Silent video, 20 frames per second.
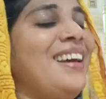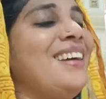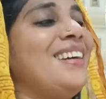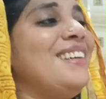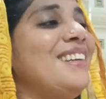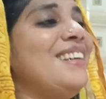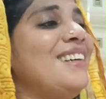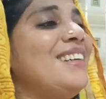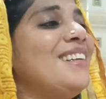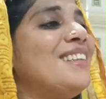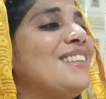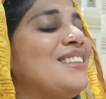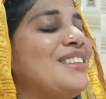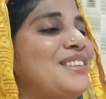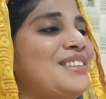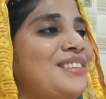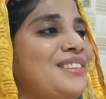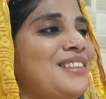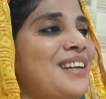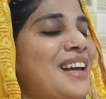है
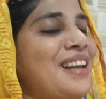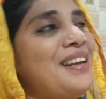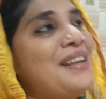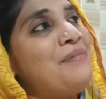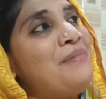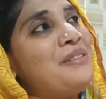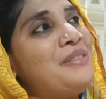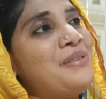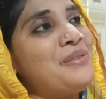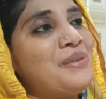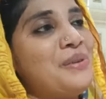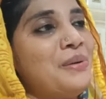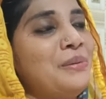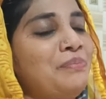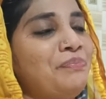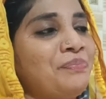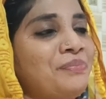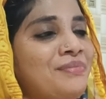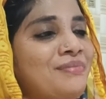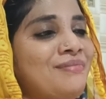तो अल्लाह बस उसको
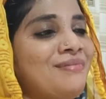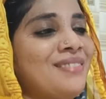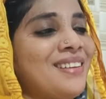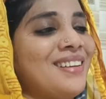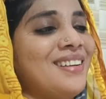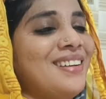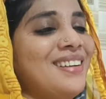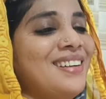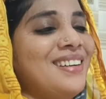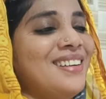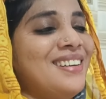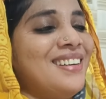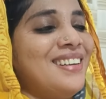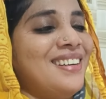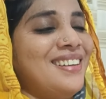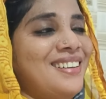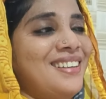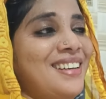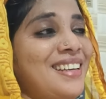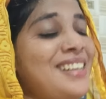
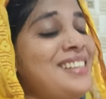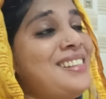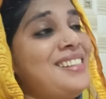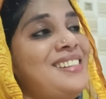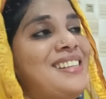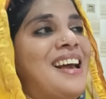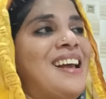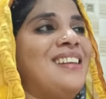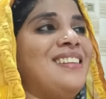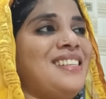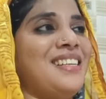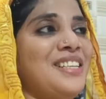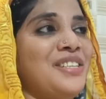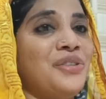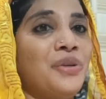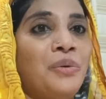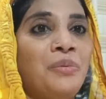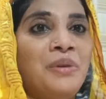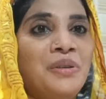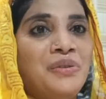इस साल से
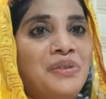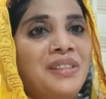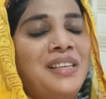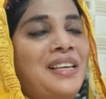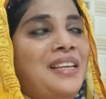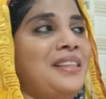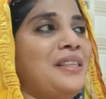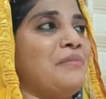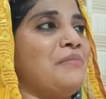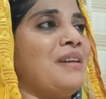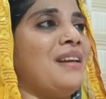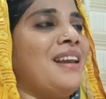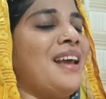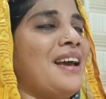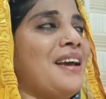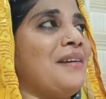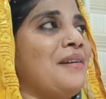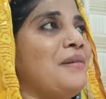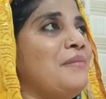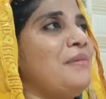जो भी उसकी दिली तमन्ना
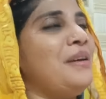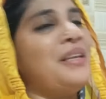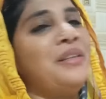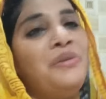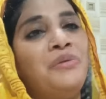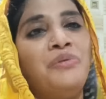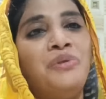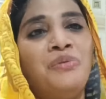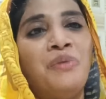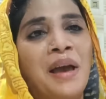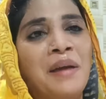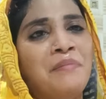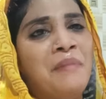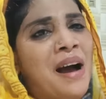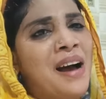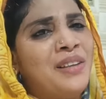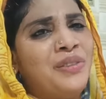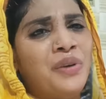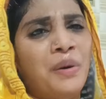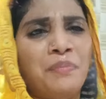है मेरी तो दुआएं
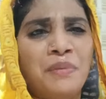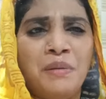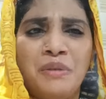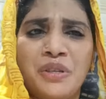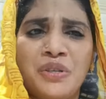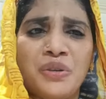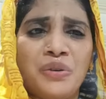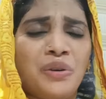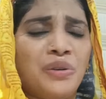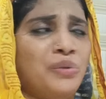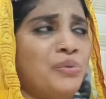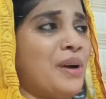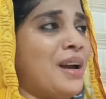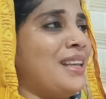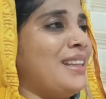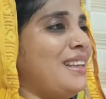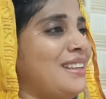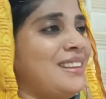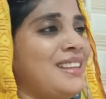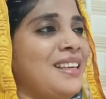माँ तो अपने बच्चों को
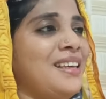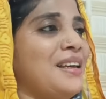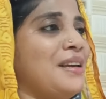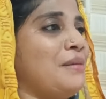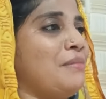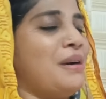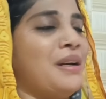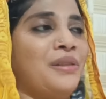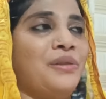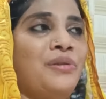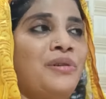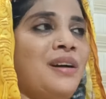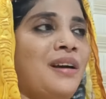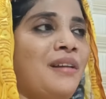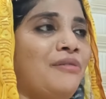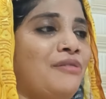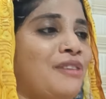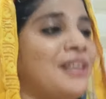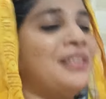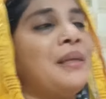दुआएं देती है माँ तो
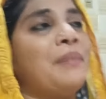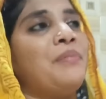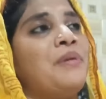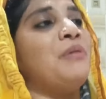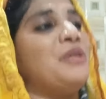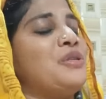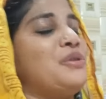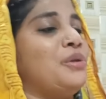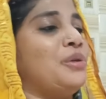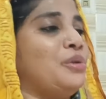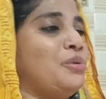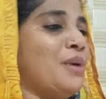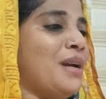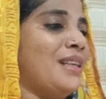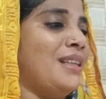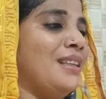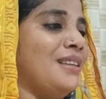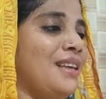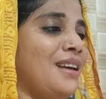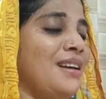हर वक्त अपने बच्चों को दुआएं
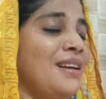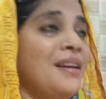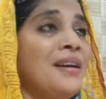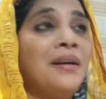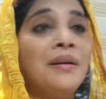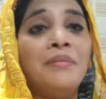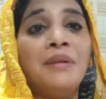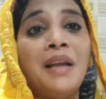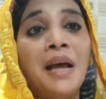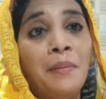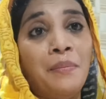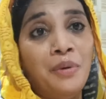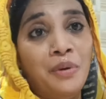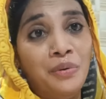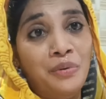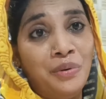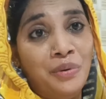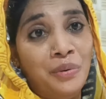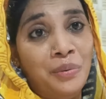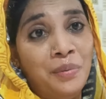देती है बट आप
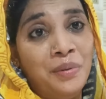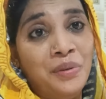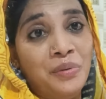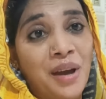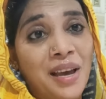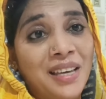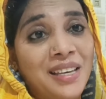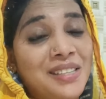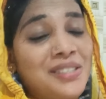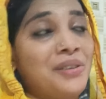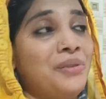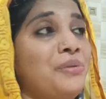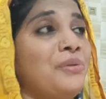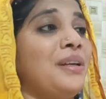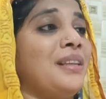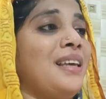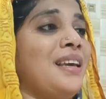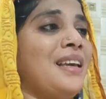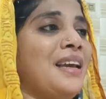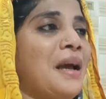लोगों को भी दुआई की
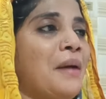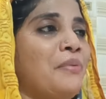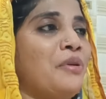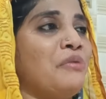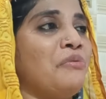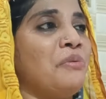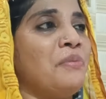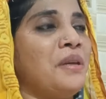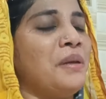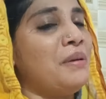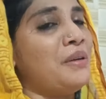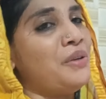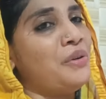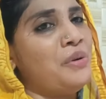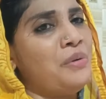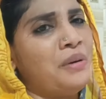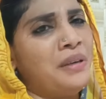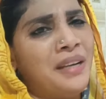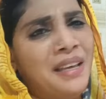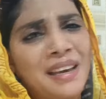ज़रूरत है कि आप लोग भी मेरी बेटी
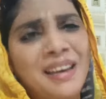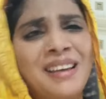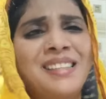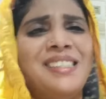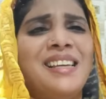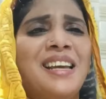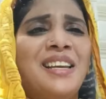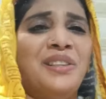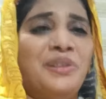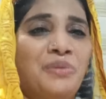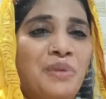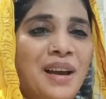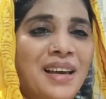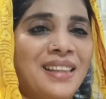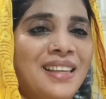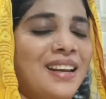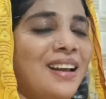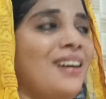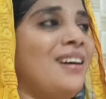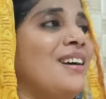को ढेर सारी दुआएं
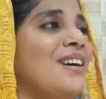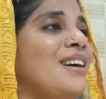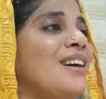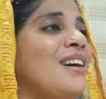देना